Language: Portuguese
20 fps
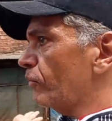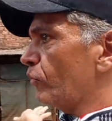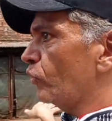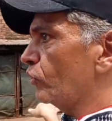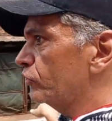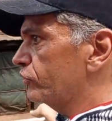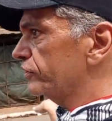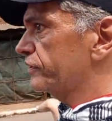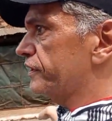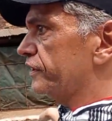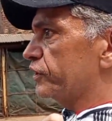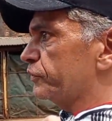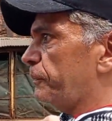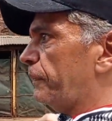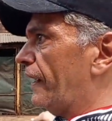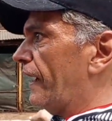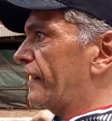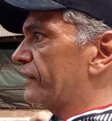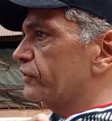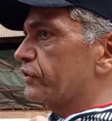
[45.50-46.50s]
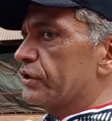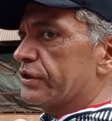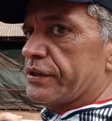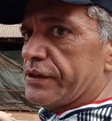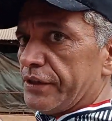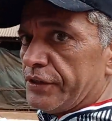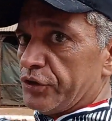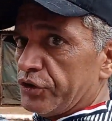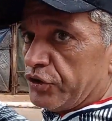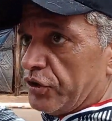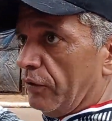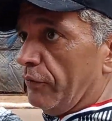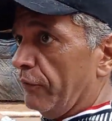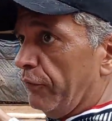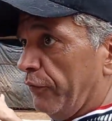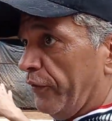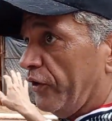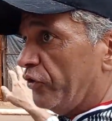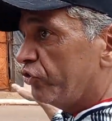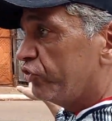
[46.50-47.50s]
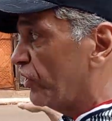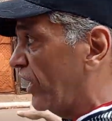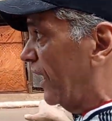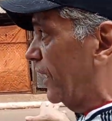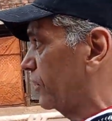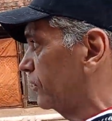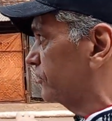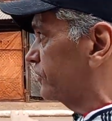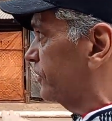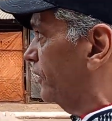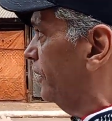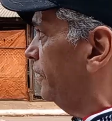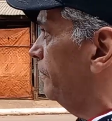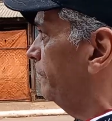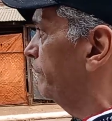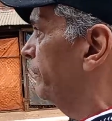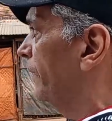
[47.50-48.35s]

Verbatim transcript: muitos espaços que estão fechados, né?